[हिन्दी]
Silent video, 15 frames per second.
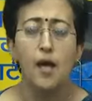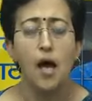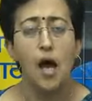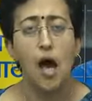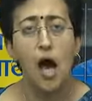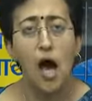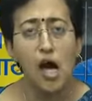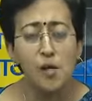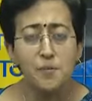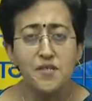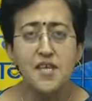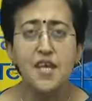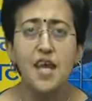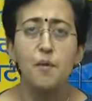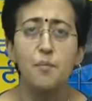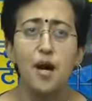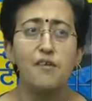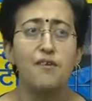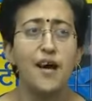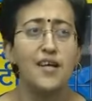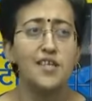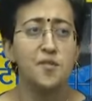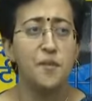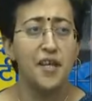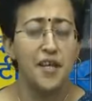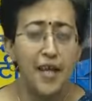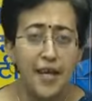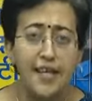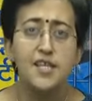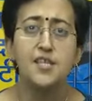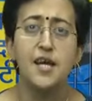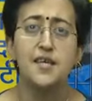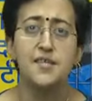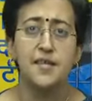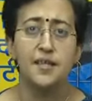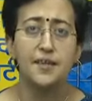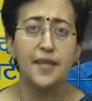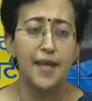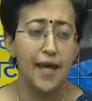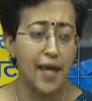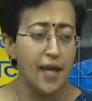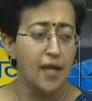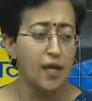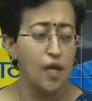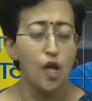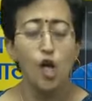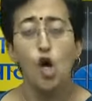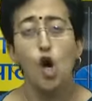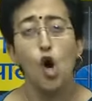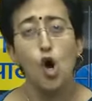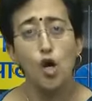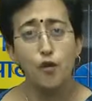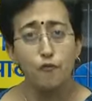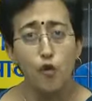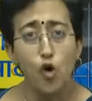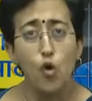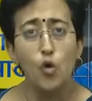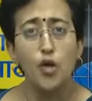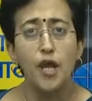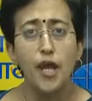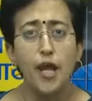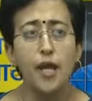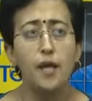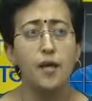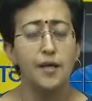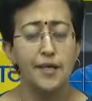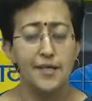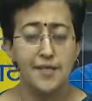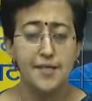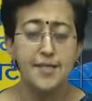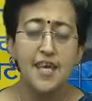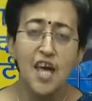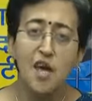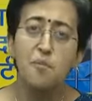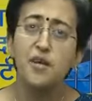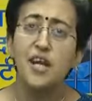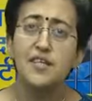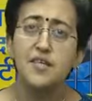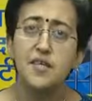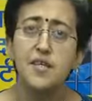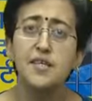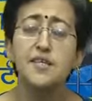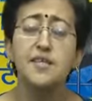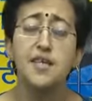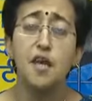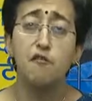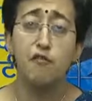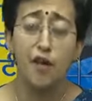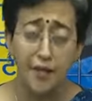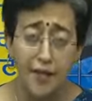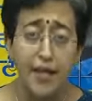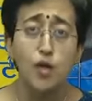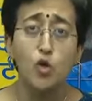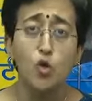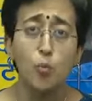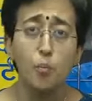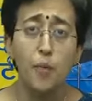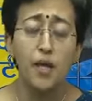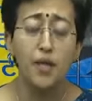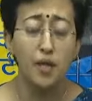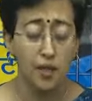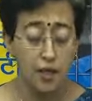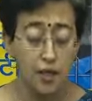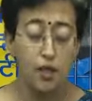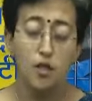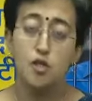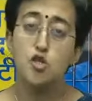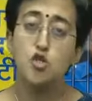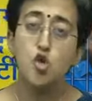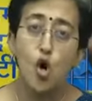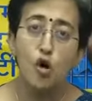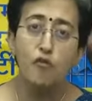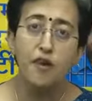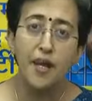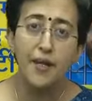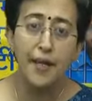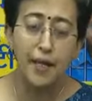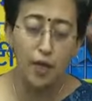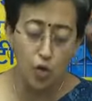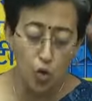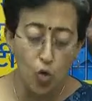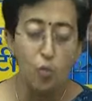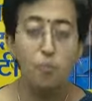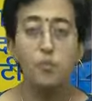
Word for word: आप सीएम आवास में नहीं जा सकती हैं और वो उन्हें सीएम रेजिडेंस के वेटिंग रूम में जो वेटिंग रूम